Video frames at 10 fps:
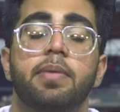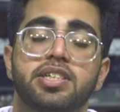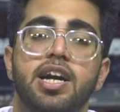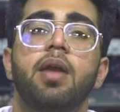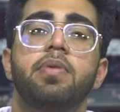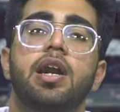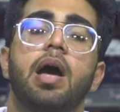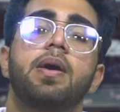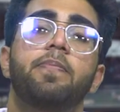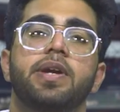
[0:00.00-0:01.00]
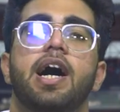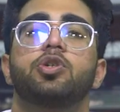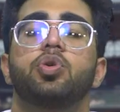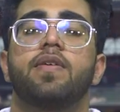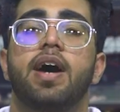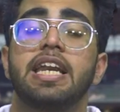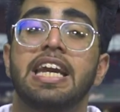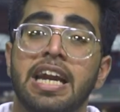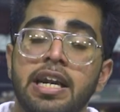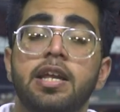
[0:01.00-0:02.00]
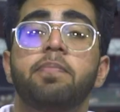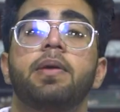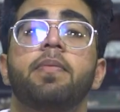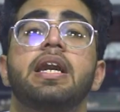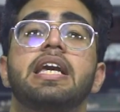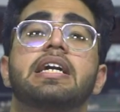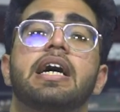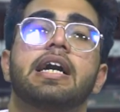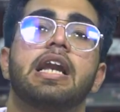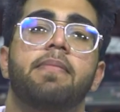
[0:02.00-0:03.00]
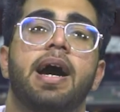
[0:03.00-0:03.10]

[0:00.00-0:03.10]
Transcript: नमस्कार मेरा नाम है प्रियांशु नवानी इंडियन प्रीमियर लीग का अगला